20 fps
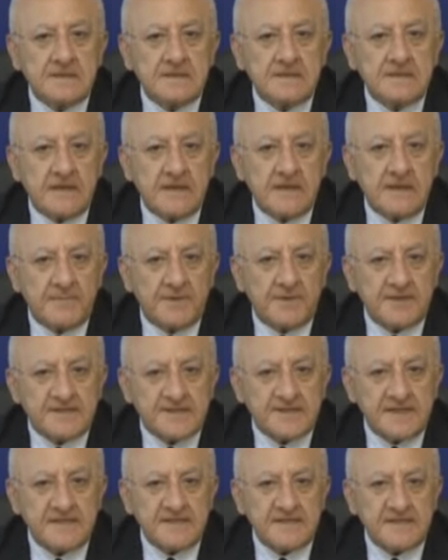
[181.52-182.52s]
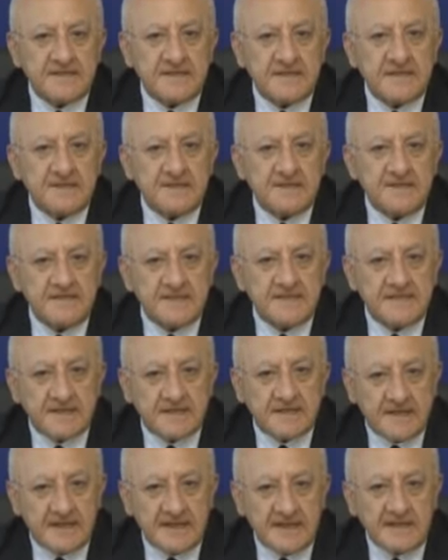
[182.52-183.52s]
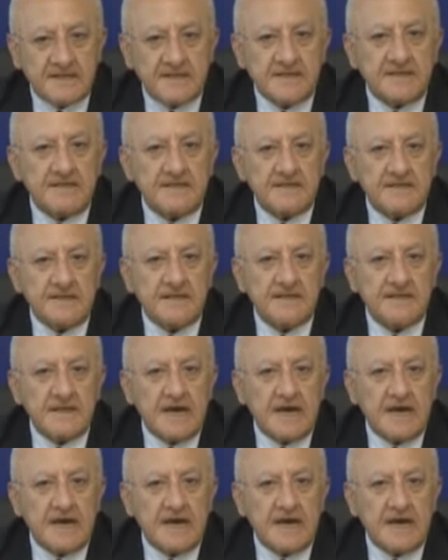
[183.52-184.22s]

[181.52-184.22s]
la presenza discreta e